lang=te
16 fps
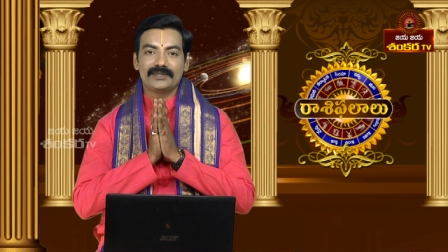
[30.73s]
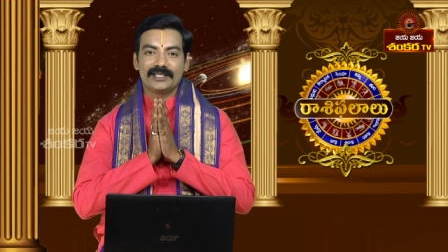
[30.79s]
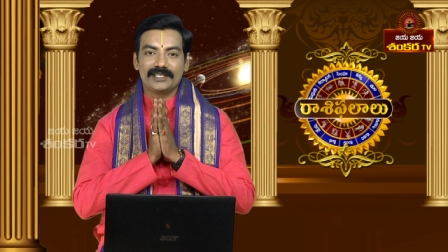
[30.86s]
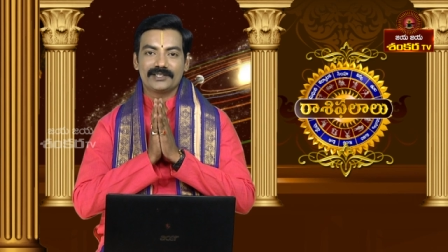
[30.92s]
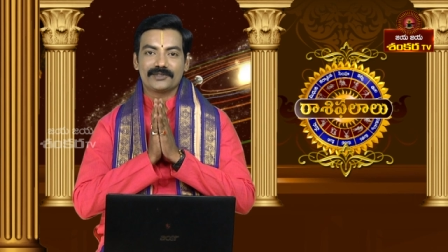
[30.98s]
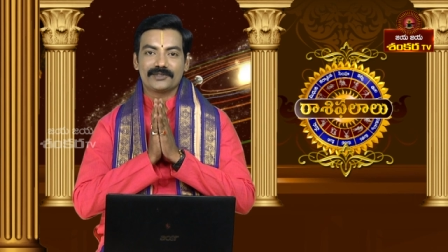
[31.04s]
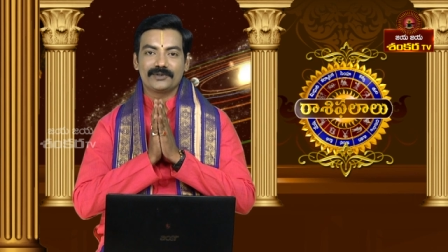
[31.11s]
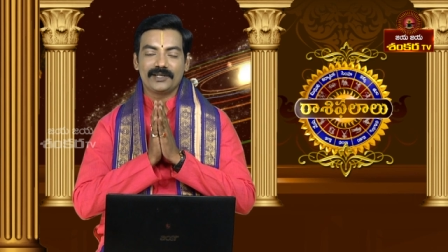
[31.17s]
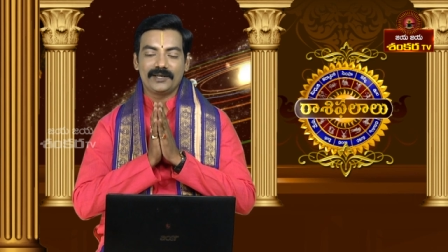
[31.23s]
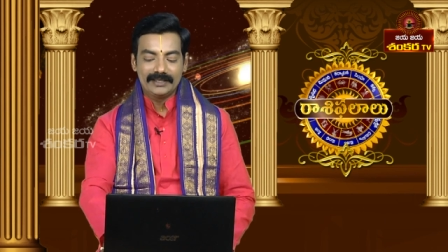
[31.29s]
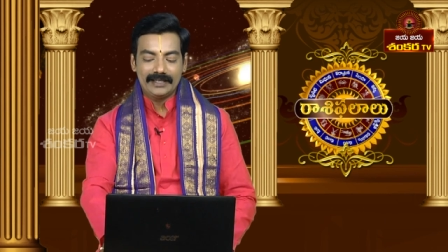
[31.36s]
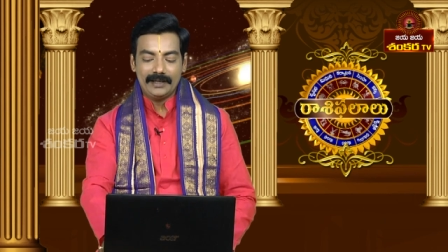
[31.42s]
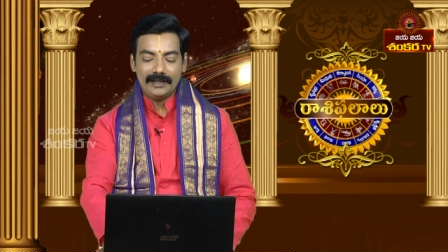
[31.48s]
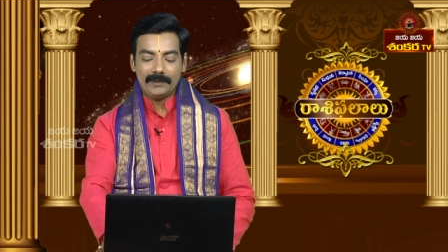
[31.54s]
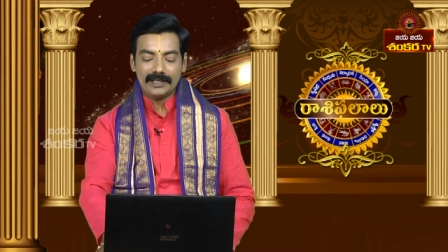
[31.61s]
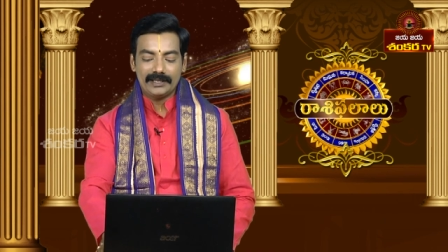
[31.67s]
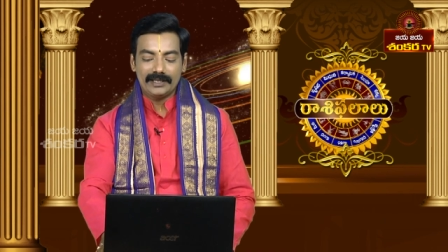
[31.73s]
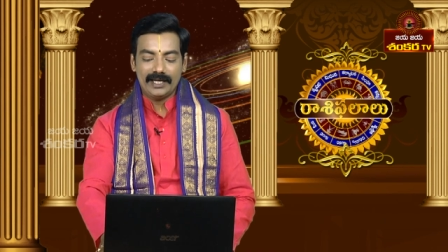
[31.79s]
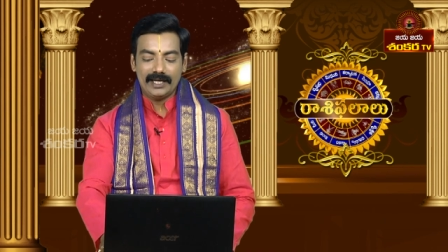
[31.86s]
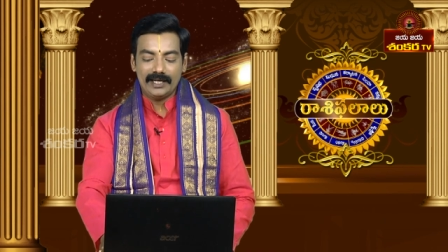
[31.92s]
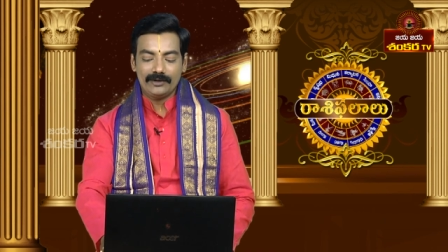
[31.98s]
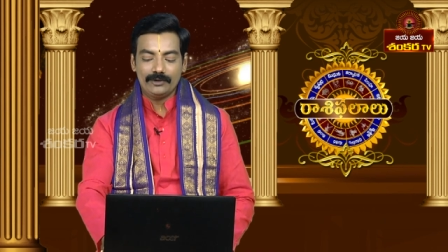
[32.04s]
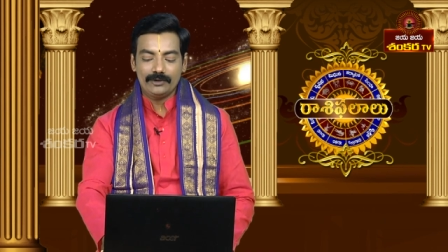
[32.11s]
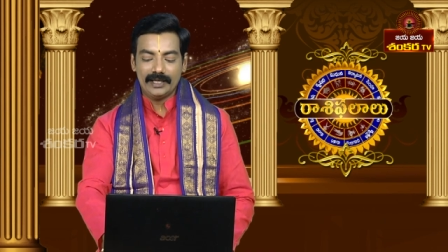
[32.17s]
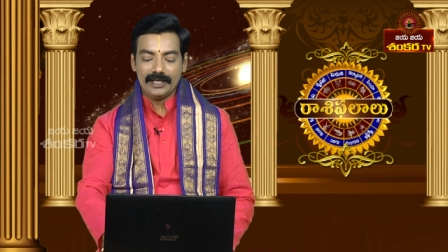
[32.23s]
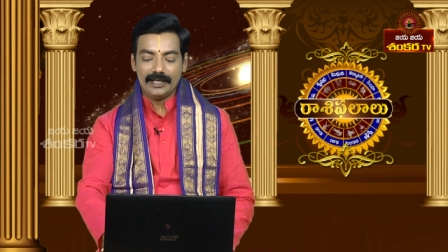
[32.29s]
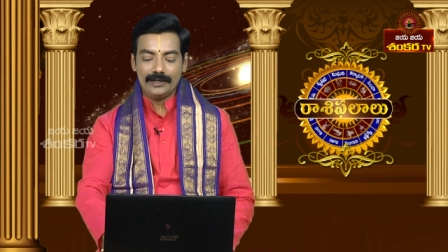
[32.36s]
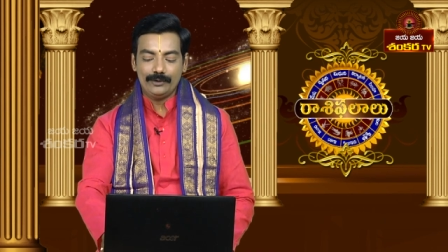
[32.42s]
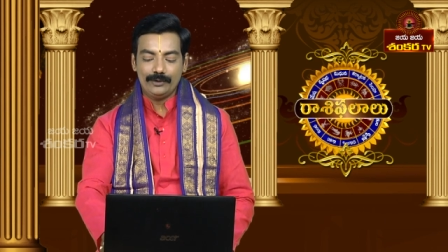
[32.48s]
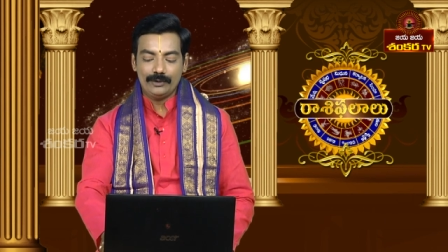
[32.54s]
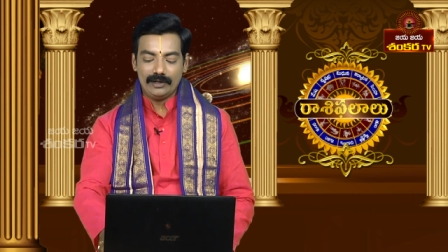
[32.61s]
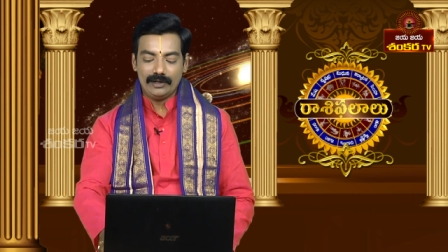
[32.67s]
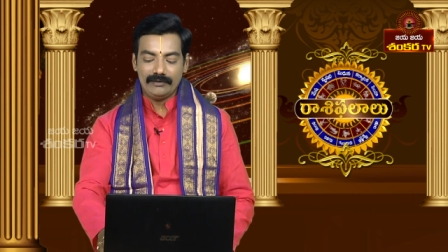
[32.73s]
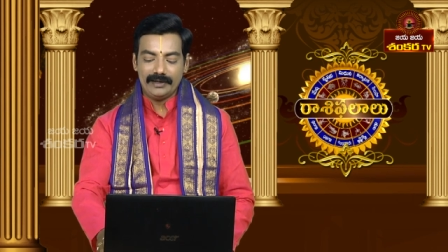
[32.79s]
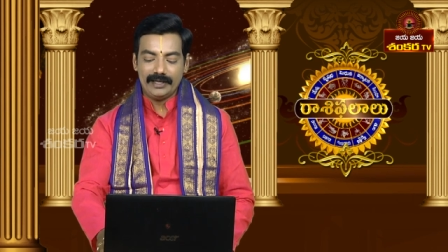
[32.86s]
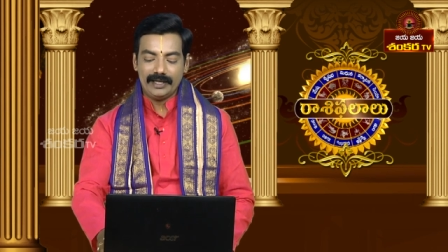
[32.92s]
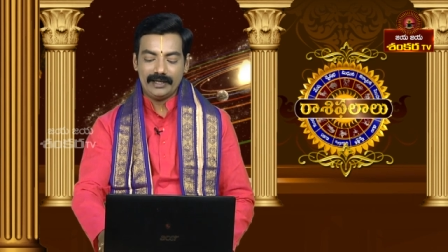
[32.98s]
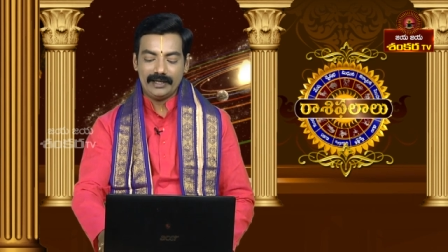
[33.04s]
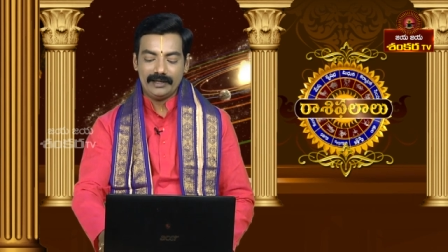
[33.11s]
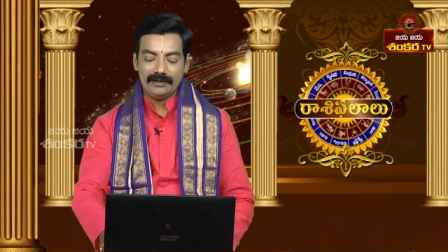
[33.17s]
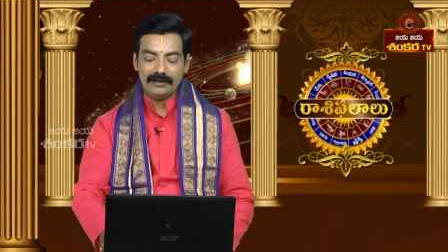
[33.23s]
తెలుసుకుందాం ఇది పద్నాలుగు ఏడు రెండు వేల